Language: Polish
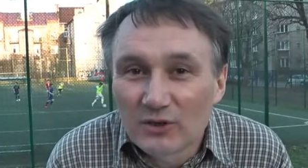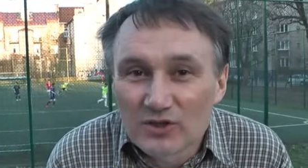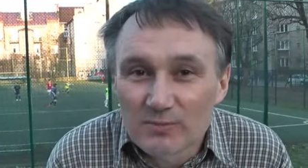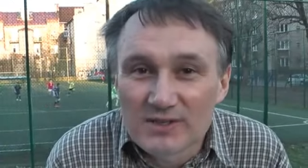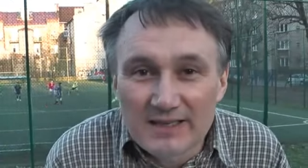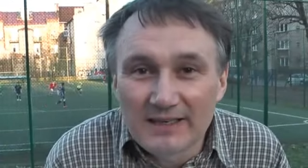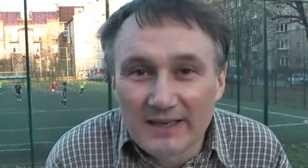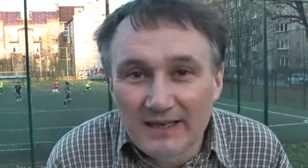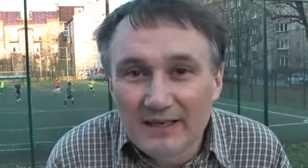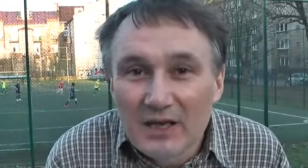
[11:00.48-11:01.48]

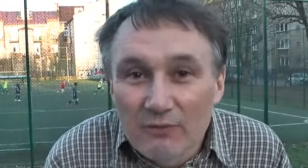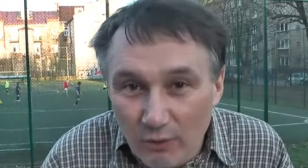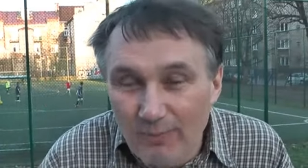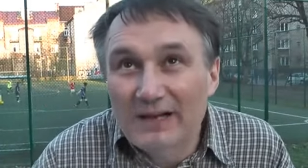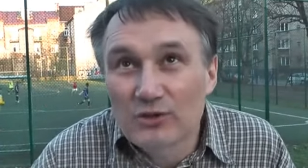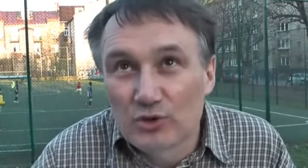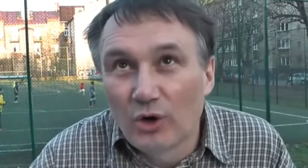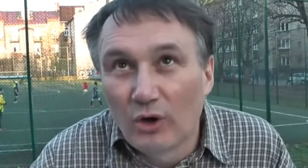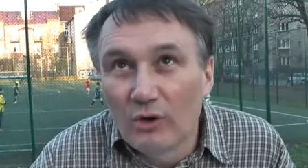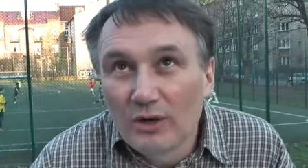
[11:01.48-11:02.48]
rozpoznania w oparciu
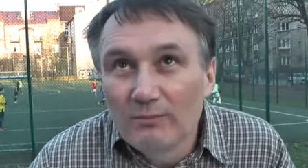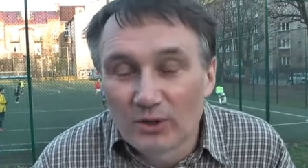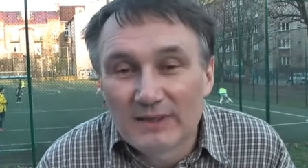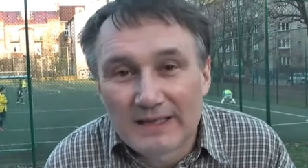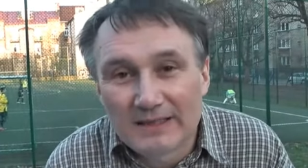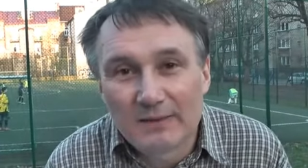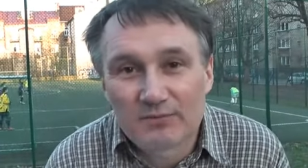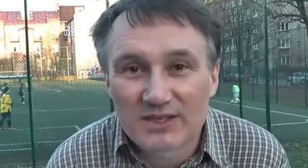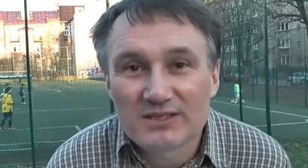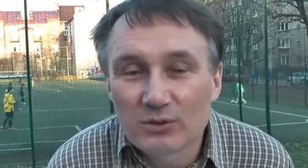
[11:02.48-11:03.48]
o podane
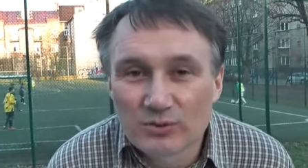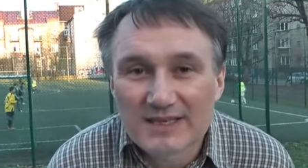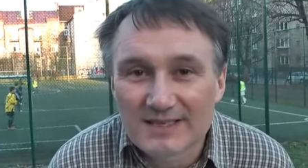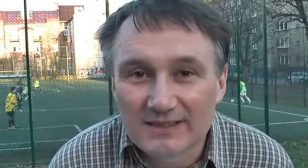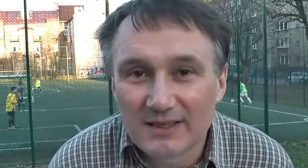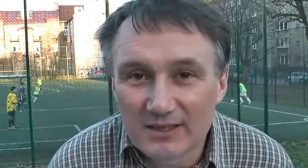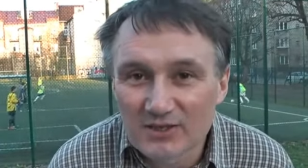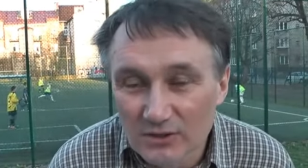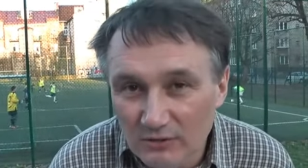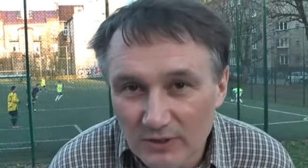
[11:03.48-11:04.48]
przez nich uzasadnienie
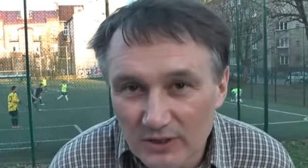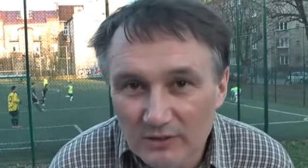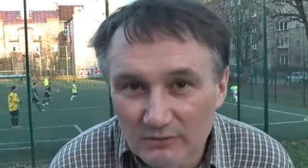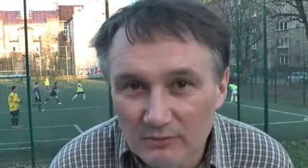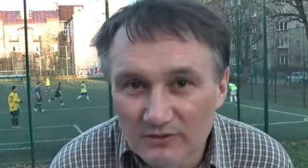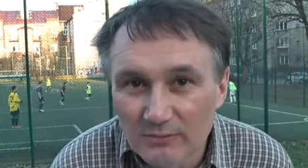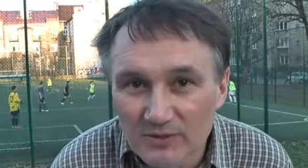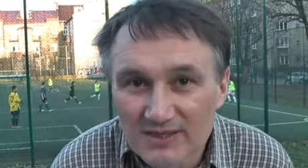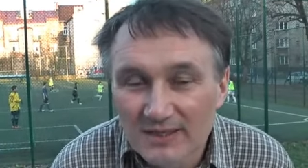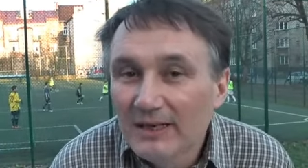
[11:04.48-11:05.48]
sądowi rejonowemu w
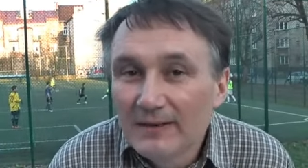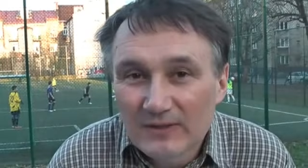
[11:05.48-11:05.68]
Dębicy.